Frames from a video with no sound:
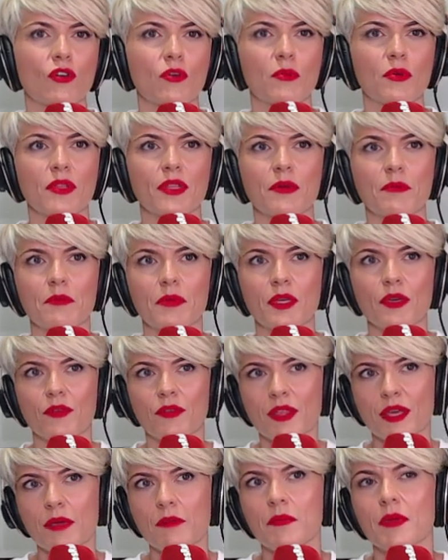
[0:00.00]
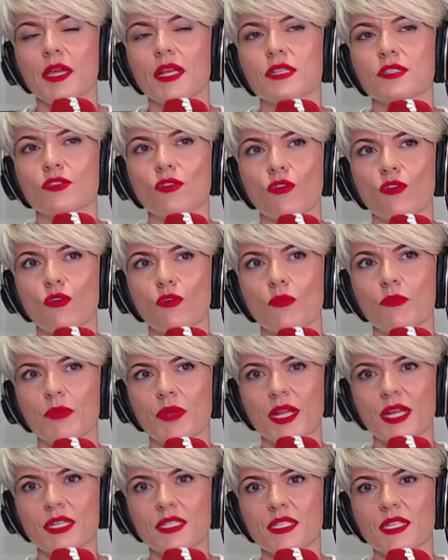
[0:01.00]
como de envío de emails o
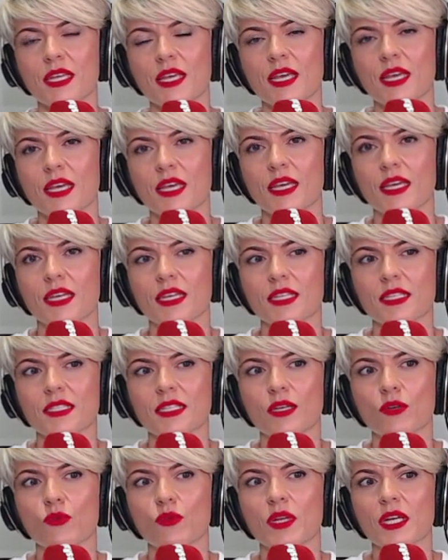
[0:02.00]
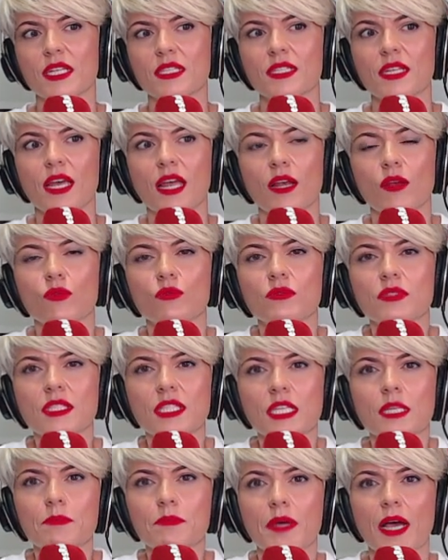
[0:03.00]
compras eh, seguras. ¿Algún
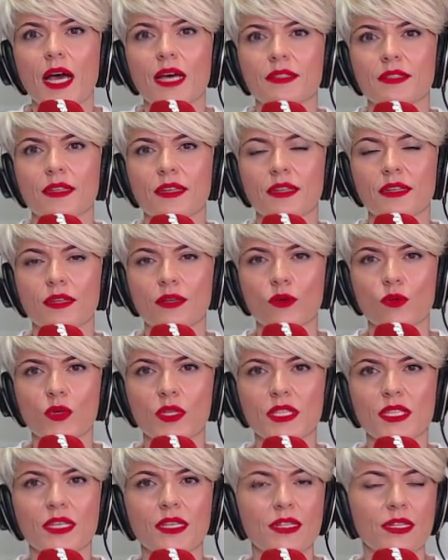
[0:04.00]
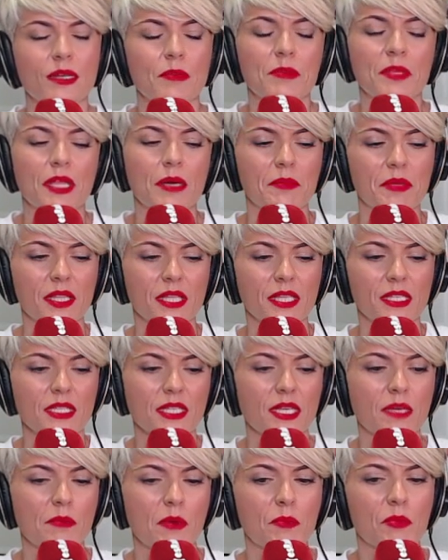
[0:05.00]
tip a tener en cuenta rápidamente,
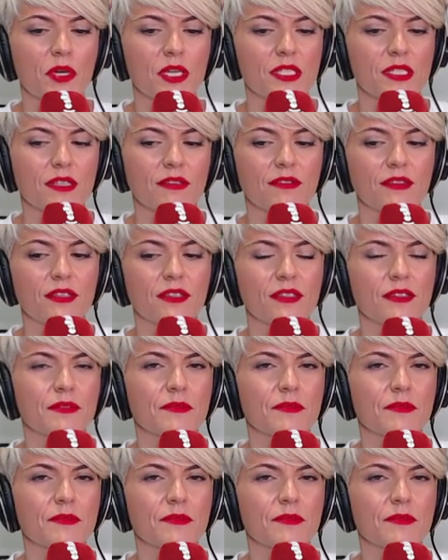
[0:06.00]
así que me puedas decir?